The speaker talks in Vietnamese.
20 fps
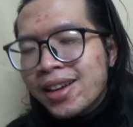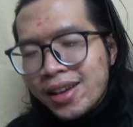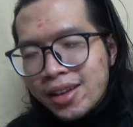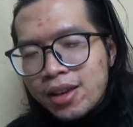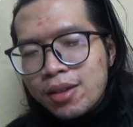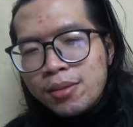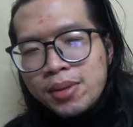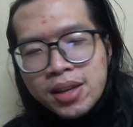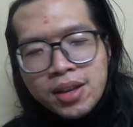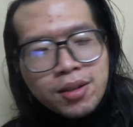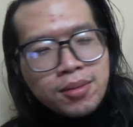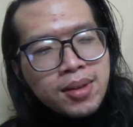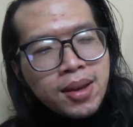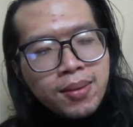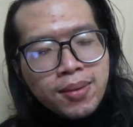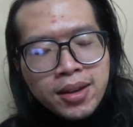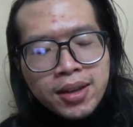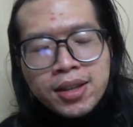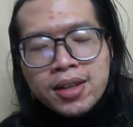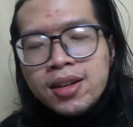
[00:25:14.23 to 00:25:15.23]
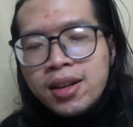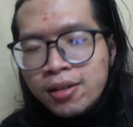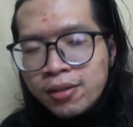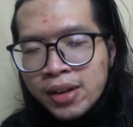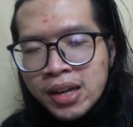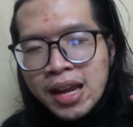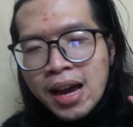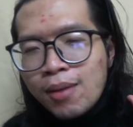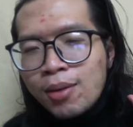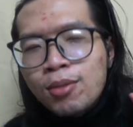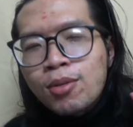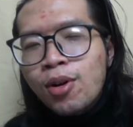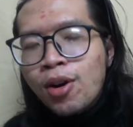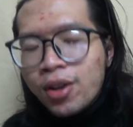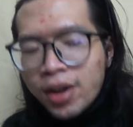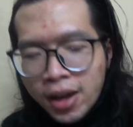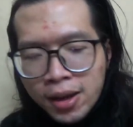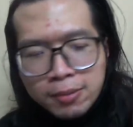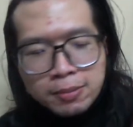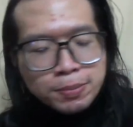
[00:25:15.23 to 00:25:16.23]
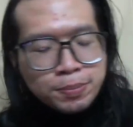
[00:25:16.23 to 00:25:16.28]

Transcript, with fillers: hình như mình nhớ nhầm là hình như ở Việt Nam không có đấy